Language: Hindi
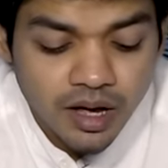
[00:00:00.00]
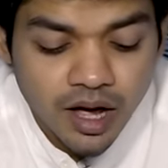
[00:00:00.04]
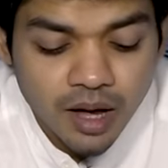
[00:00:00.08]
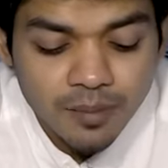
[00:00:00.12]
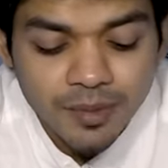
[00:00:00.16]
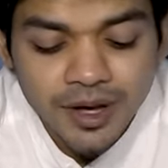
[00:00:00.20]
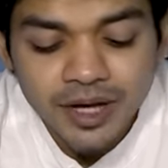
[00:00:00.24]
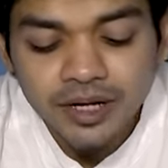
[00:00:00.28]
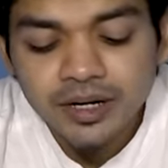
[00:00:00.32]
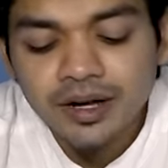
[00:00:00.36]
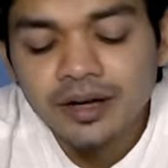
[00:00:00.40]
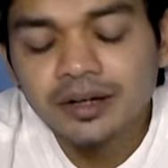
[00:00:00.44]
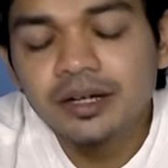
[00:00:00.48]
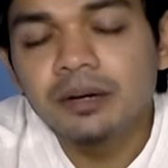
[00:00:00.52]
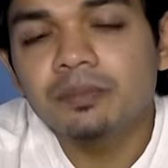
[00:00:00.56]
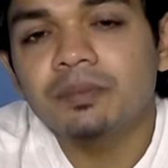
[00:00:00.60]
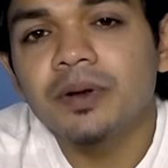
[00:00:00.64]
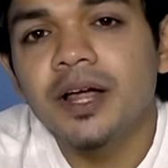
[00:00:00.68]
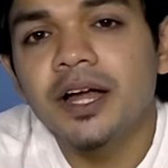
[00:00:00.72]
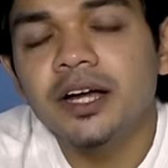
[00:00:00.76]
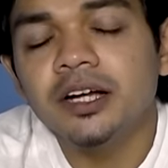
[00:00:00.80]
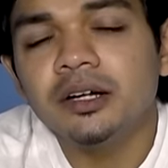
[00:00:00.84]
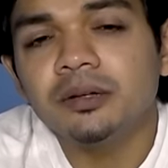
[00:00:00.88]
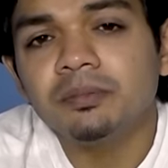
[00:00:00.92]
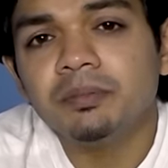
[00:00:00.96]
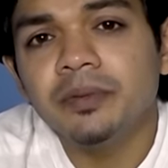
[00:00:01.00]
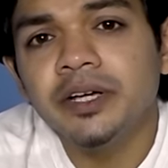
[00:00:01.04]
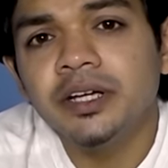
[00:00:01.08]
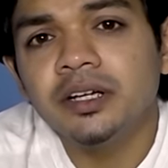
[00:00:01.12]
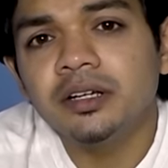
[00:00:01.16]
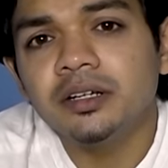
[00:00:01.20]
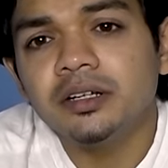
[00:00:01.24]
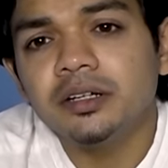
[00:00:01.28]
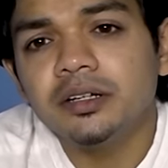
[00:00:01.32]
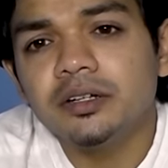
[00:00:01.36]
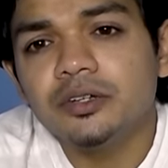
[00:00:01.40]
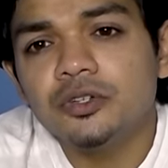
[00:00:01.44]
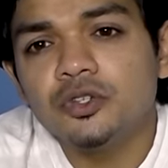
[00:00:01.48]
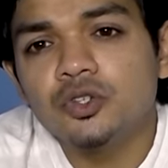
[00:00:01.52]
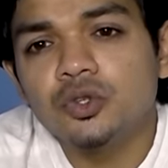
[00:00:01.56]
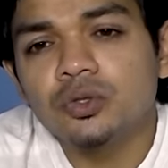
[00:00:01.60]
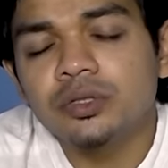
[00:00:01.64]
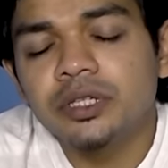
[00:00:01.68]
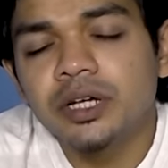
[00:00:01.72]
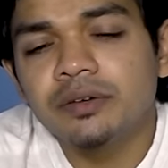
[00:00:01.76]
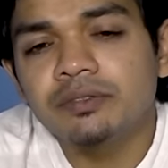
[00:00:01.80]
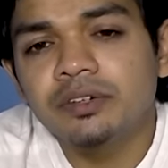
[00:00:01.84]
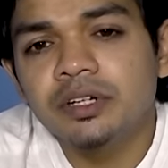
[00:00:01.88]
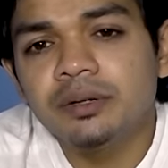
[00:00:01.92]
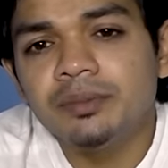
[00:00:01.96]
अमेरिका के प्लांट में जो
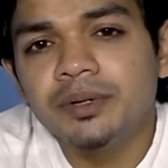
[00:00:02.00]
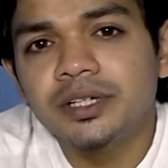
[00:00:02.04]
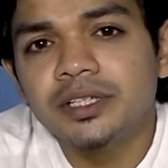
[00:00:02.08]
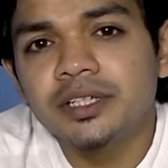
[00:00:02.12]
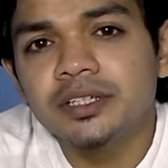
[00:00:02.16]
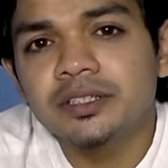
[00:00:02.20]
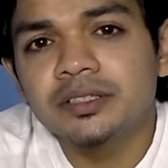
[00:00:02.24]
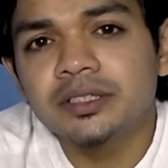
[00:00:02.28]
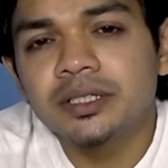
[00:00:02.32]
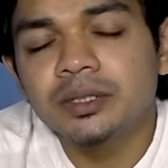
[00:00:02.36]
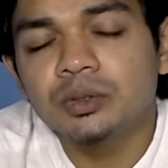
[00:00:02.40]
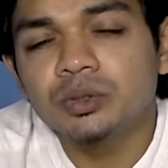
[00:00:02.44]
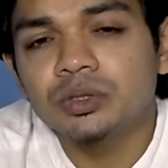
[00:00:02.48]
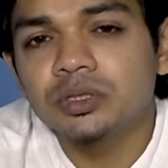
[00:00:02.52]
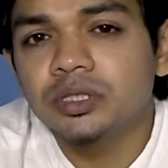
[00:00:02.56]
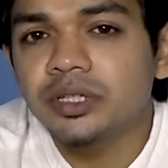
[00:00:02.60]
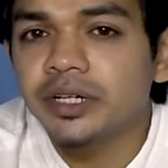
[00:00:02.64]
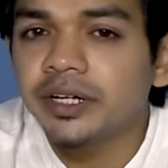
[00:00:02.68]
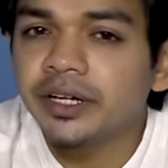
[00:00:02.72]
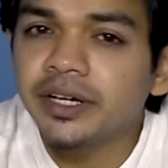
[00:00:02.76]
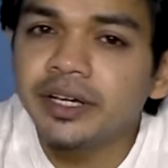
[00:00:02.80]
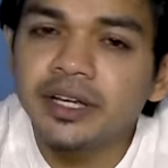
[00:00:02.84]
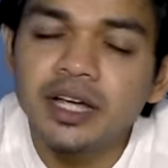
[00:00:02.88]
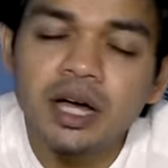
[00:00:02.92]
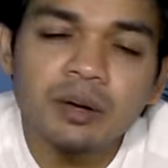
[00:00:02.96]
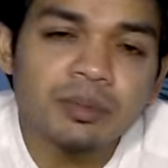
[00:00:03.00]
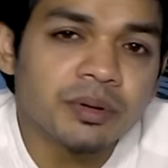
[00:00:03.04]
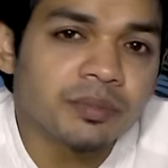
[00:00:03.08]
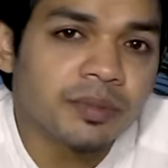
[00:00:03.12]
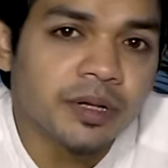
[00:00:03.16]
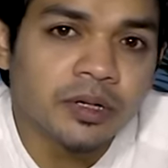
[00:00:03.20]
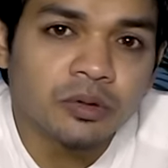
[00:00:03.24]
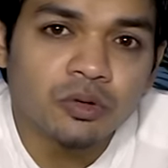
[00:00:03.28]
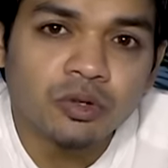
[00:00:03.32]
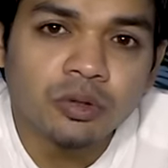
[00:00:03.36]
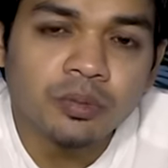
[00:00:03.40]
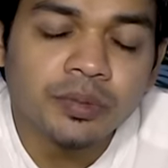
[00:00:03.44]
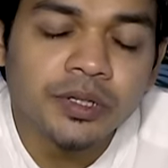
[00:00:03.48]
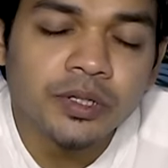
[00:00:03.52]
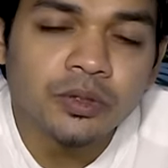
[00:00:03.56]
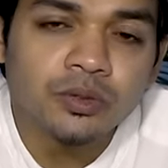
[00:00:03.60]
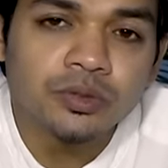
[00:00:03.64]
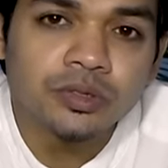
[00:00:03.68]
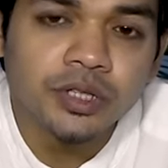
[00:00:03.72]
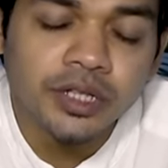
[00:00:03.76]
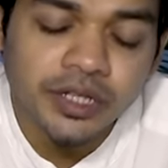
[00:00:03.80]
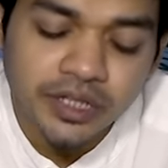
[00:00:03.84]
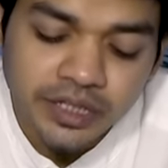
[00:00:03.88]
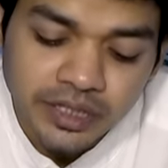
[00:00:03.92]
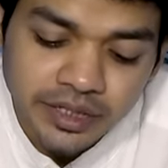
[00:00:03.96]
सेफ्टी मेजर्स थे उस तरह के यहाँ पे बिल्कुल भी
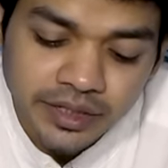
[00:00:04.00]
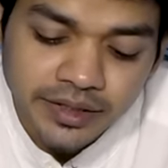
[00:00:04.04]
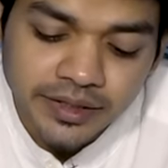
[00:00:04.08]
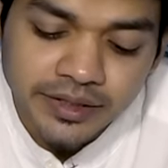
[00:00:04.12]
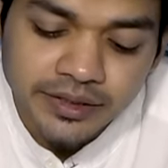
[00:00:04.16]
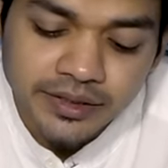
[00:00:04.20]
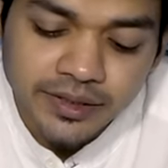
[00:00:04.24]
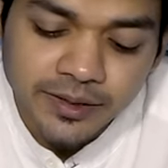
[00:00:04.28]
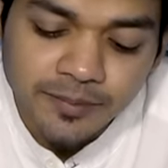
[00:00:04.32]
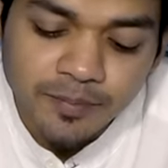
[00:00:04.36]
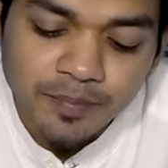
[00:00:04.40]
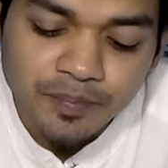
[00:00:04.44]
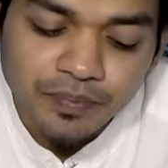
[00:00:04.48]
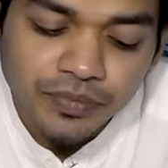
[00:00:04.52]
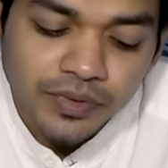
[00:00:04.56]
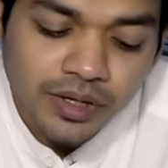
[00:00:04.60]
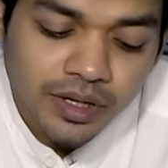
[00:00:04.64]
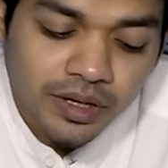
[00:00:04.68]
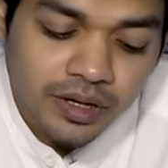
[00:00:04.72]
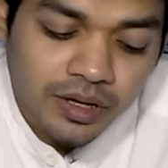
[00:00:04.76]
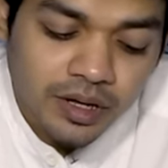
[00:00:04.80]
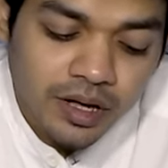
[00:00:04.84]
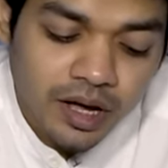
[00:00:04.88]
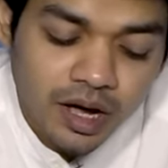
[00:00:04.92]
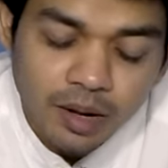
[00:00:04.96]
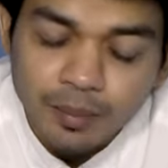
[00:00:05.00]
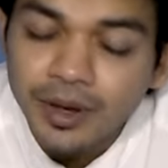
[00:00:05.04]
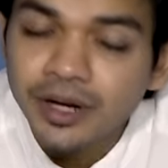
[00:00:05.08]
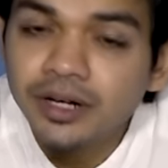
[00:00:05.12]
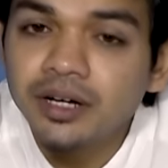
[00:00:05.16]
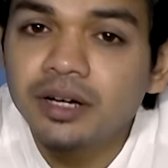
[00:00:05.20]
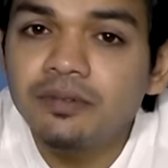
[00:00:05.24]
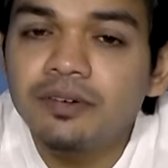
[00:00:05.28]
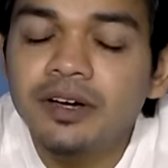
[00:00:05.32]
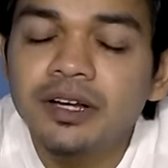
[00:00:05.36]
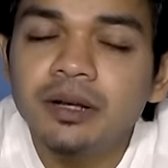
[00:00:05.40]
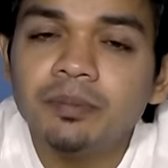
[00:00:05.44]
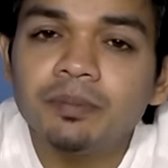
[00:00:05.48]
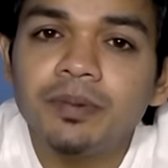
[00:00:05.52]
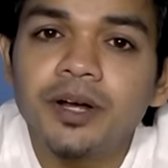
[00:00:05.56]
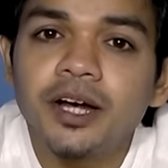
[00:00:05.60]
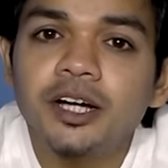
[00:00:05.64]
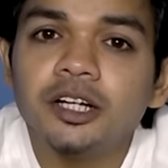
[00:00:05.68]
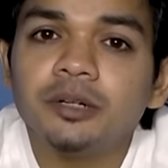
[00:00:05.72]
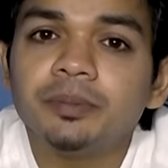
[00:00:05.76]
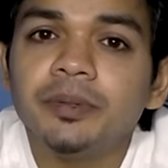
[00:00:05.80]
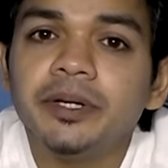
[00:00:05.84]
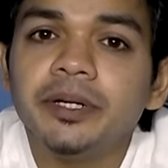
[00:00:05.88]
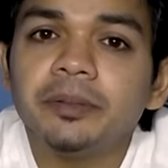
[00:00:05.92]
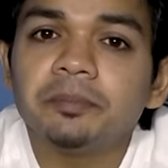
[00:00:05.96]
यूज़ नहीं किए गए थे अमेरिका वाले
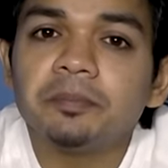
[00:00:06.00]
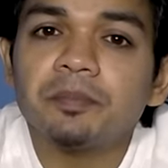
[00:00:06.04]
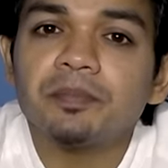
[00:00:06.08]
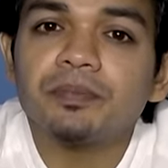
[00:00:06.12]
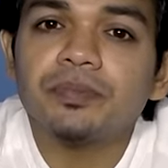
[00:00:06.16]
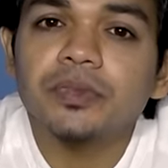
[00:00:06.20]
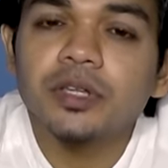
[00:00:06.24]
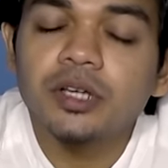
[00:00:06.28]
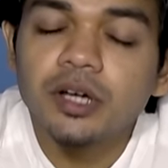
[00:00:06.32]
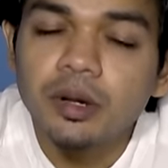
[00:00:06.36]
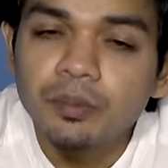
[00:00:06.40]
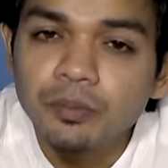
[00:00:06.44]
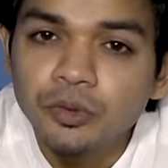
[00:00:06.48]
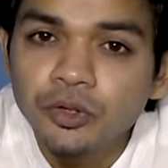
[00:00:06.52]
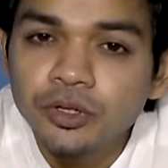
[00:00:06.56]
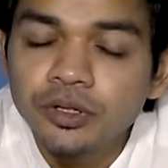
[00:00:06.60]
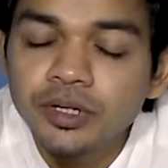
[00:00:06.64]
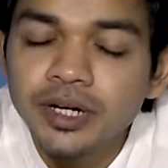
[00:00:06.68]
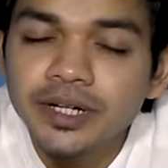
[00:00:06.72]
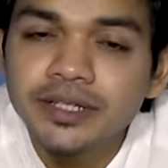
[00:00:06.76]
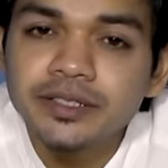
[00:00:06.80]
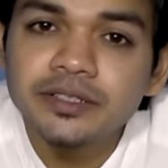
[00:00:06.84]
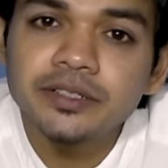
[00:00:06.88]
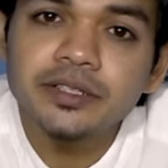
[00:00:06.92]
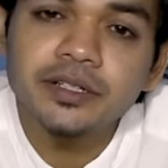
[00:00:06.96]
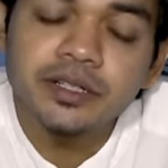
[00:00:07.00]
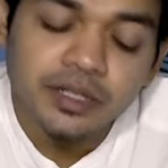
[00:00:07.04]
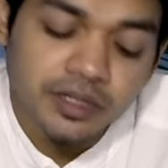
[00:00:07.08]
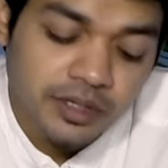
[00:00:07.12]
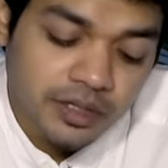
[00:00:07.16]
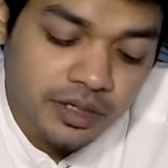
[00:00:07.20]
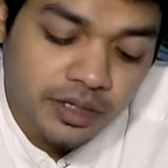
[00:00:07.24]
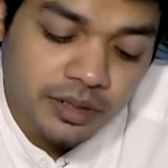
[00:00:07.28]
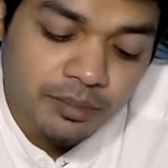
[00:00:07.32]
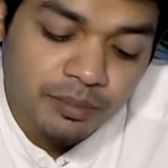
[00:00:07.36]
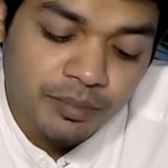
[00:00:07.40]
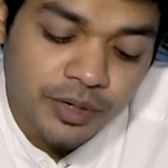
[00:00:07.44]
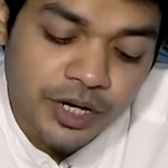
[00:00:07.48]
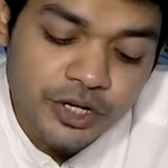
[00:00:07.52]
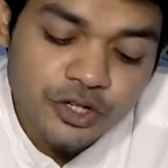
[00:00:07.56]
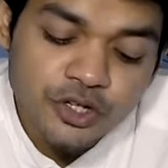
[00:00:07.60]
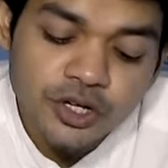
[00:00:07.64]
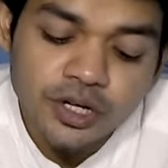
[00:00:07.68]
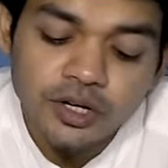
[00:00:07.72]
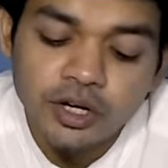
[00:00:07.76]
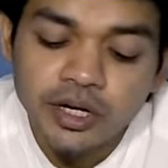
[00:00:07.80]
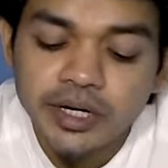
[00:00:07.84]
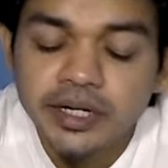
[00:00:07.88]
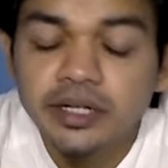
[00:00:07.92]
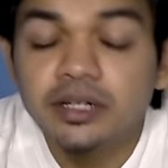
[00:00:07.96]
प्लांट में कंप्यूटराइज
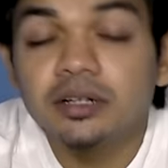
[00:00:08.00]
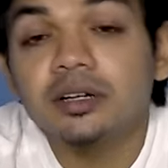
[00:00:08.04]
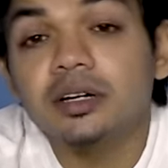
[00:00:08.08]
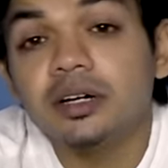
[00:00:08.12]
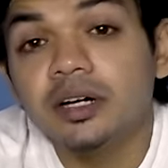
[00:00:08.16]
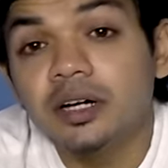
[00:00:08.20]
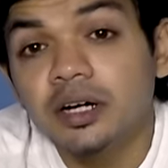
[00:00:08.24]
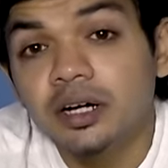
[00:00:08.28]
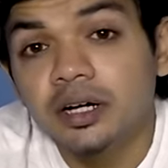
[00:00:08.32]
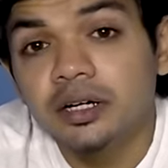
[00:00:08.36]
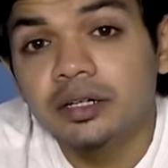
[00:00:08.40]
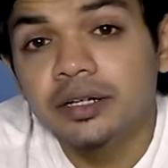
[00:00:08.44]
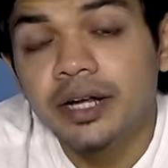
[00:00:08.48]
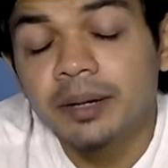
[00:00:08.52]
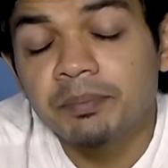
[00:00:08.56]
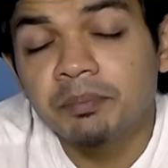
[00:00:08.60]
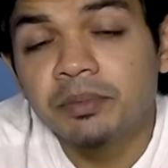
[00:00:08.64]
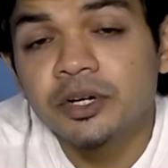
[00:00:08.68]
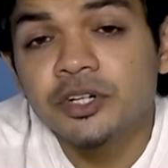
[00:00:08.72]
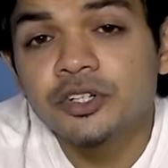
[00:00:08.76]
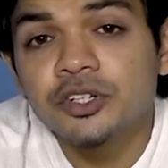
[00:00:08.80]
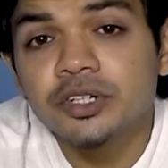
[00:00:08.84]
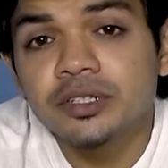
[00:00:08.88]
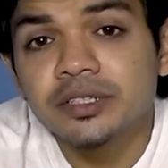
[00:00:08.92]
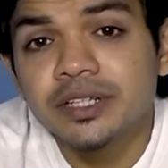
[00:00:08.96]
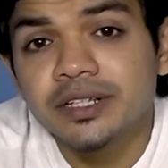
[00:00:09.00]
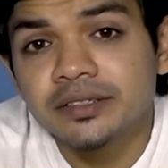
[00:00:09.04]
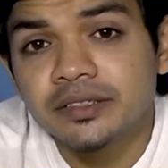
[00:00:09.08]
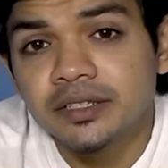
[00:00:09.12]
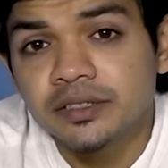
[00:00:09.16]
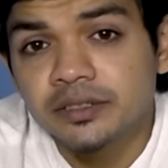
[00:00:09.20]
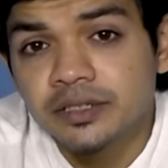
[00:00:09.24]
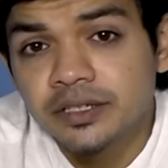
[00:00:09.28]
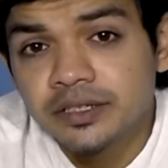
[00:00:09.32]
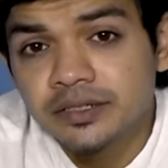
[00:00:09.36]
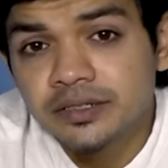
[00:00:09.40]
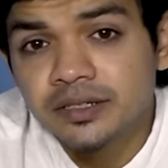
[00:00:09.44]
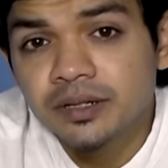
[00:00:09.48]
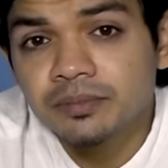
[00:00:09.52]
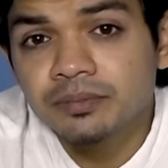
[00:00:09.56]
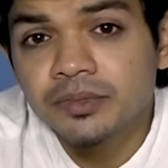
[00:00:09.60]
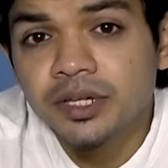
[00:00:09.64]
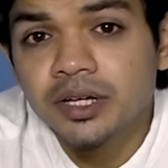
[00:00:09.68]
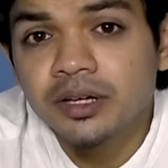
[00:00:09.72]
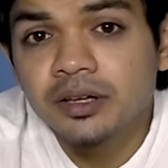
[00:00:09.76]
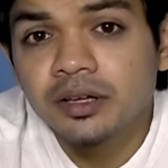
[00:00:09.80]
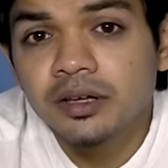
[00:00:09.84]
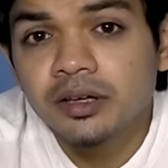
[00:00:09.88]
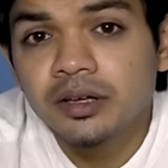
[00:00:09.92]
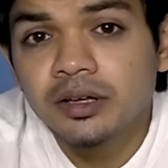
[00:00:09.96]
प्रेशर एंड टेम्परेचर सेंसिंग सिस्टम
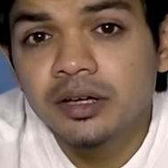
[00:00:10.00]
था